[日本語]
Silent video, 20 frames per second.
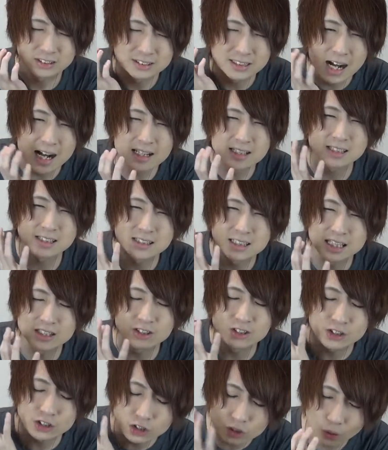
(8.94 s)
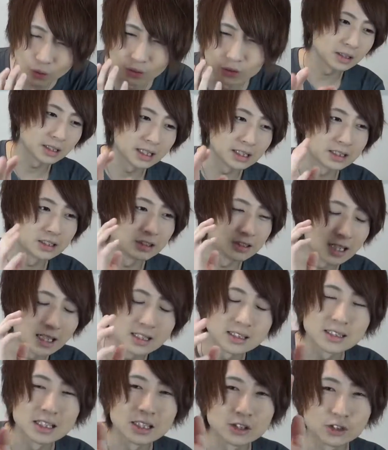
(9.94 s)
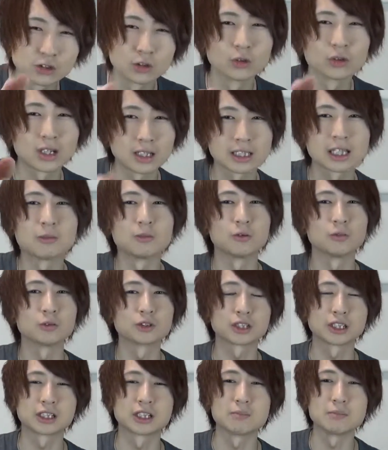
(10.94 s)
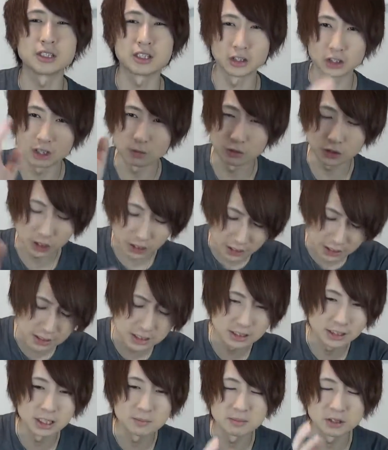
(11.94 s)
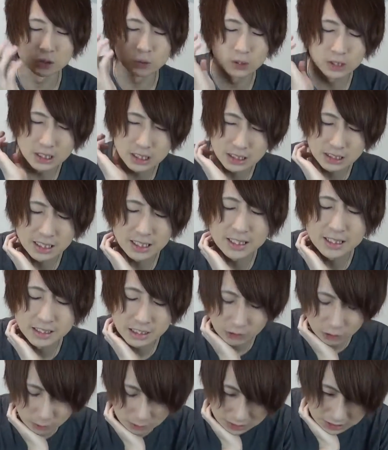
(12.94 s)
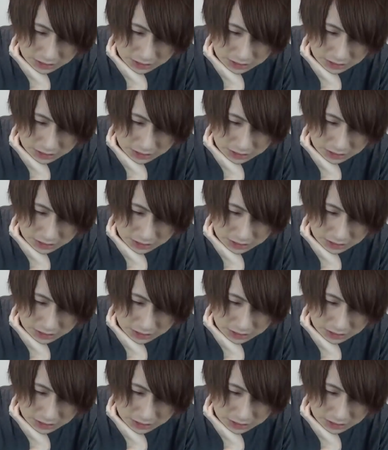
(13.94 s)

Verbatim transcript: 関節症の方ももしかしたら見てるかもしれないんですが、今それに悩んでおりま